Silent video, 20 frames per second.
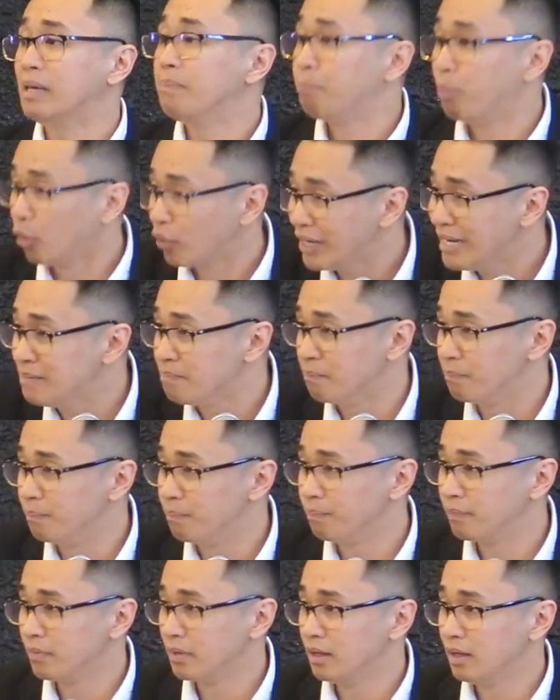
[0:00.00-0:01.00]
Kippurim,
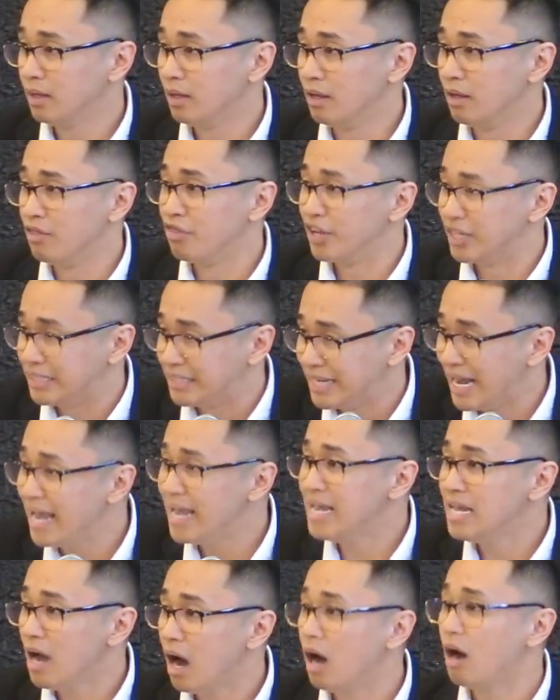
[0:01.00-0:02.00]
the
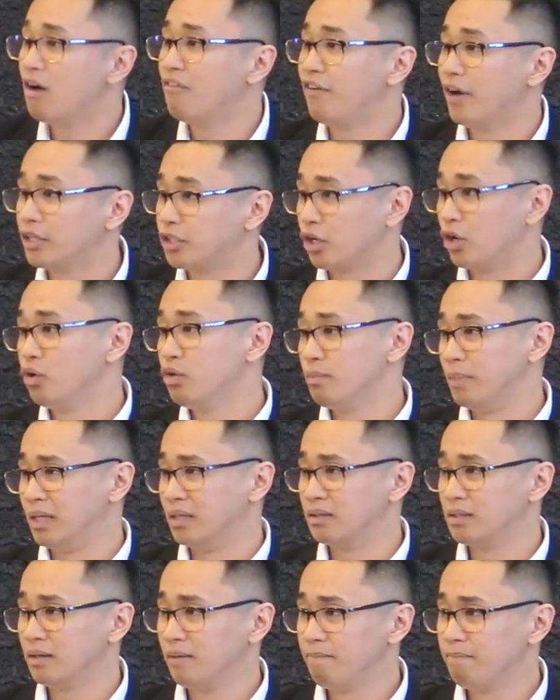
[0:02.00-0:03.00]
day of atonement.